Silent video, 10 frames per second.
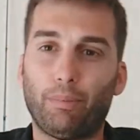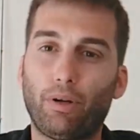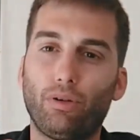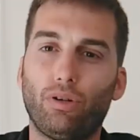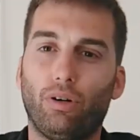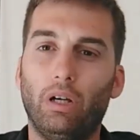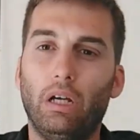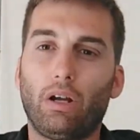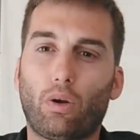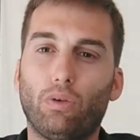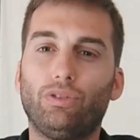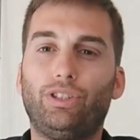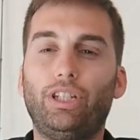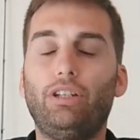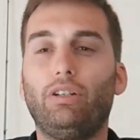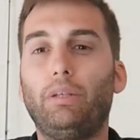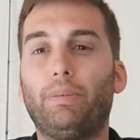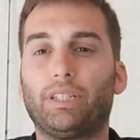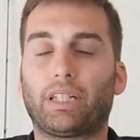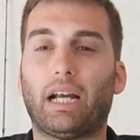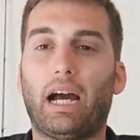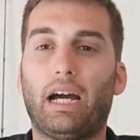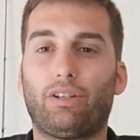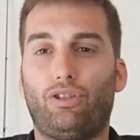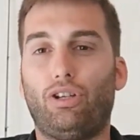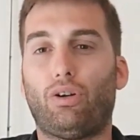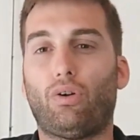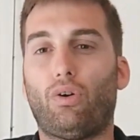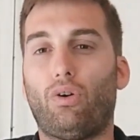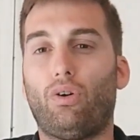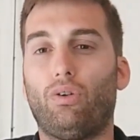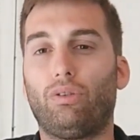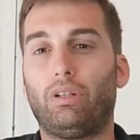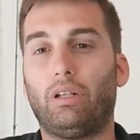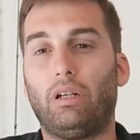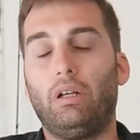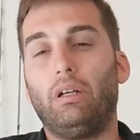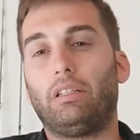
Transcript: però io consiglio di pescarci con